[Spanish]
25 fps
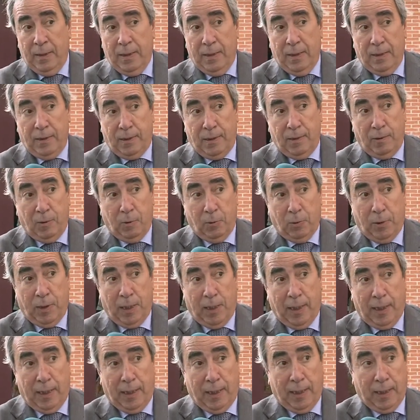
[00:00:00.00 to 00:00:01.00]
y sin
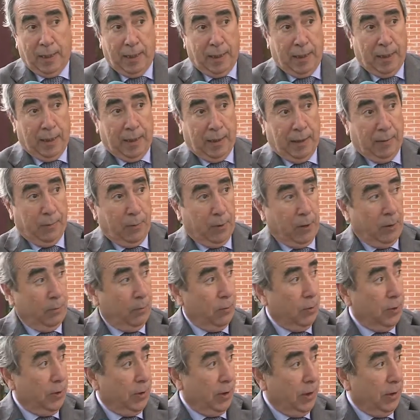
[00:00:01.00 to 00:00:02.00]
duda, bueno,
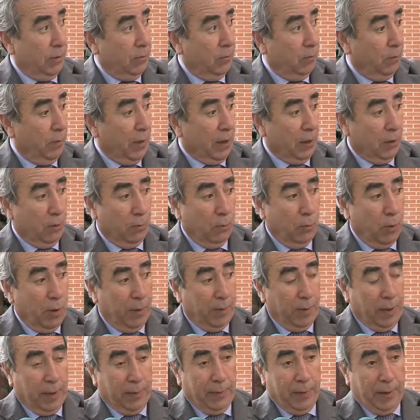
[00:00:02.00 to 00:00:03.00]
pues en un plazo muy
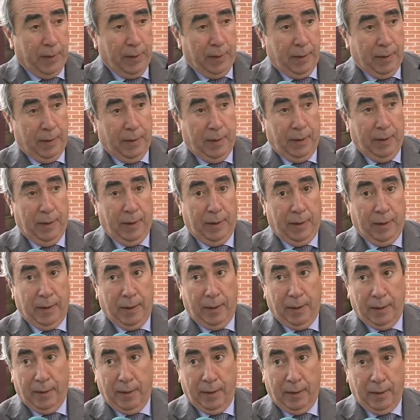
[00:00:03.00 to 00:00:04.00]
breve,
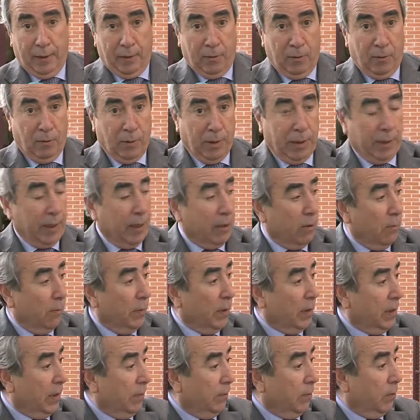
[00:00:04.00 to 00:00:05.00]
¿eh? Eh, una vez que
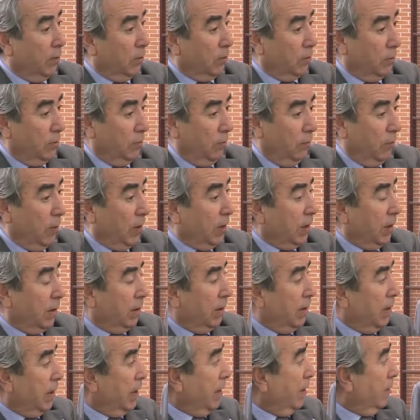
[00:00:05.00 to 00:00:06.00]
completemos Fuentes
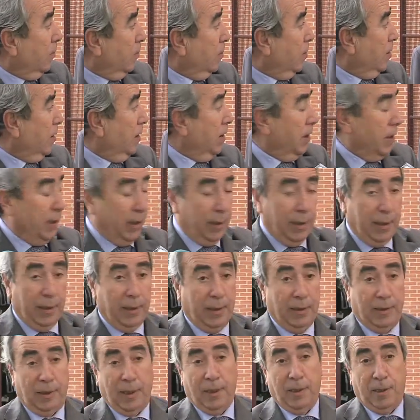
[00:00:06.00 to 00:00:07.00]
Cisneros y
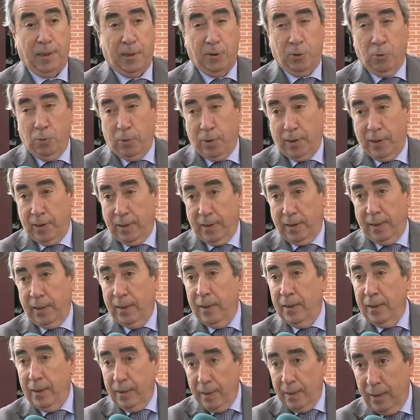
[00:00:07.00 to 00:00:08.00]
en Sánchez Sur, que
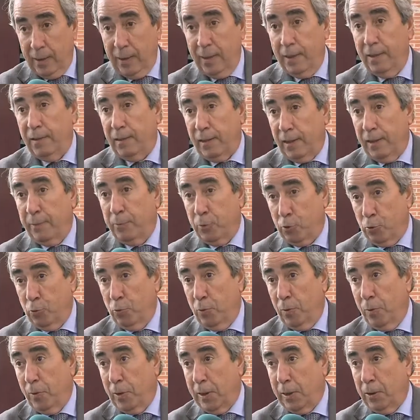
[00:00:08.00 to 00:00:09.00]
iniciaremos un
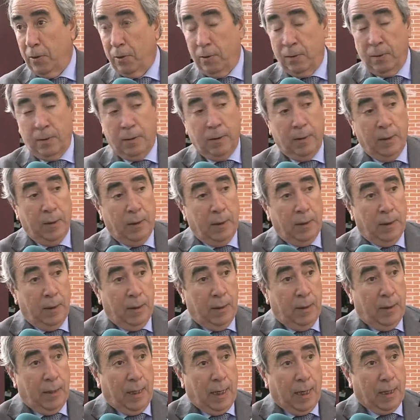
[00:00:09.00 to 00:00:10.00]
nuevo cantón,
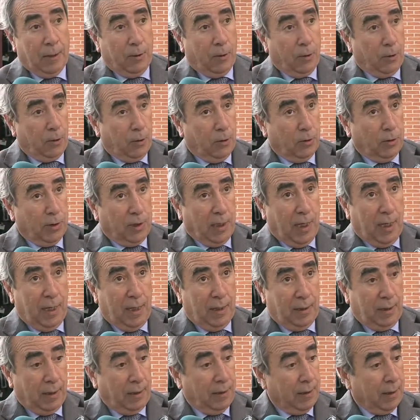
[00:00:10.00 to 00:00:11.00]
Alcorcón
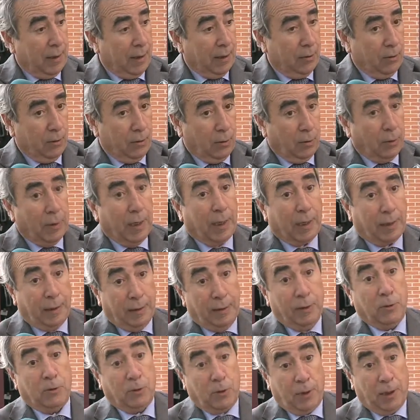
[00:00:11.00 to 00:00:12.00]
ya tendrá toda una
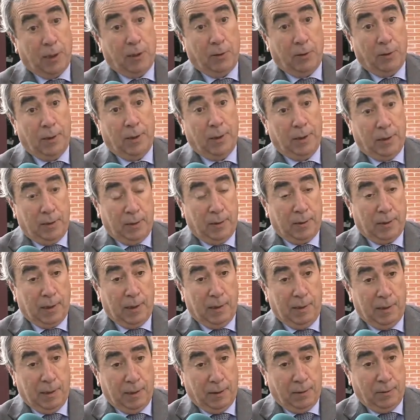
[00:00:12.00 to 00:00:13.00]
red de ocho cantones
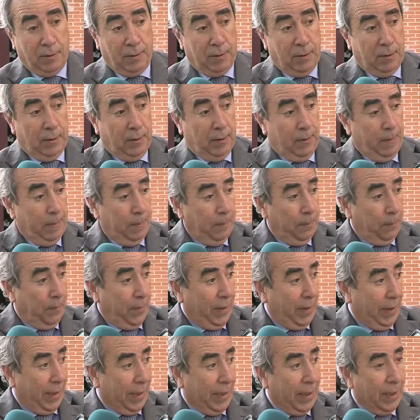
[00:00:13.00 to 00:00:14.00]
descentralizados,
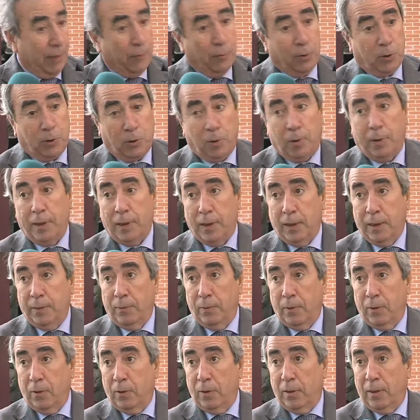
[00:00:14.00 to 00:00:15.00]
que era nuestro
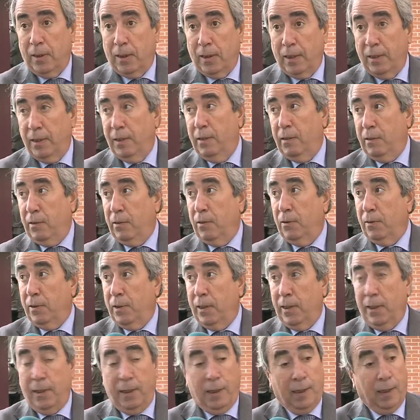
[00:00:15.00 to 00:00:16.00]
objetivo al inicio
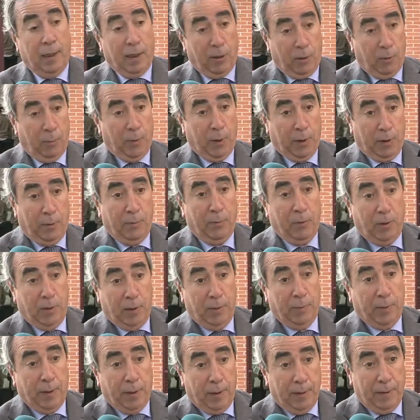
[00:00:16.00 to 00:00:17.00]
de la corporación
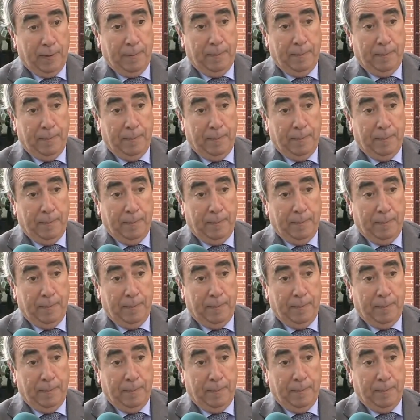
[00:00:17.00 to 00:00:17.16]
municipal.